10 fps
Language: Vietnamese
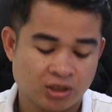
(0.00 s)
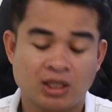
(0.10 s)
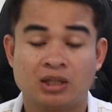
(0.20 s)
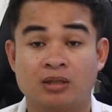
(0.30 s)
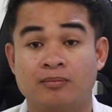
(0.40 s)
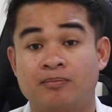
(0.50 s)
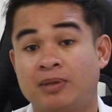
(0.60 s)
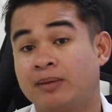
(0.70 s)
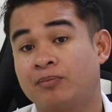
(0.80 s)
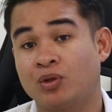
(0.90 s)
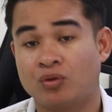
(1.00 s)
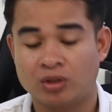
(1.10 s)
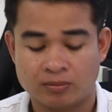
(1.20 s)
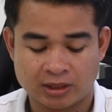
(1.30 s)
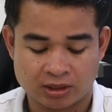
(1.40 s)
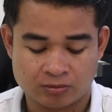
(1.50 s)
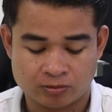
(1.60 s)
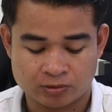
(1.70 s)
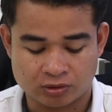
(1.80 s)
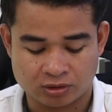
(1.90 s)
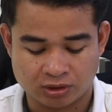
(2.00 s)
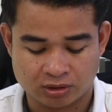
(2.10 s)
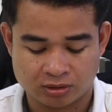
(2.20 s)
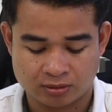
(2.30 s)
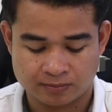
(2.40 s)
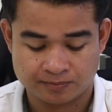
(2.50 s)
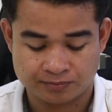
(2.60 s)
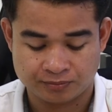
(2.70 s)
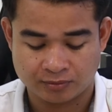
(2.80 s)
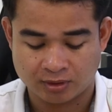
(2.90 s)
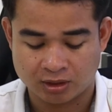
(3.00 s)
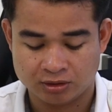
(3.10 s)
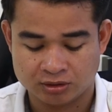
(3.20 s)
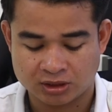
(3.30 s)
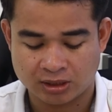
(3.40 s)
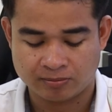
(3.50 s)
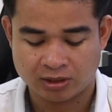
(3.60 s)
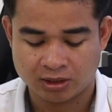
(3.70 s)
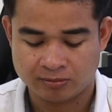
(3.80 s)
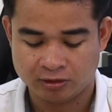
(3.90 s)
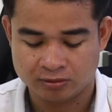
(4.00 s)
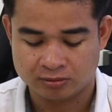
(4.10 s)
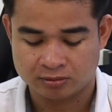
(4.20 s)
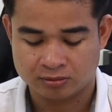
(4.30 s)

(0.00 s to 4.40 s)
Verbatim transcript: dân đã thầm pram piroi của bạn này bông bóng này dân sạp thêm mất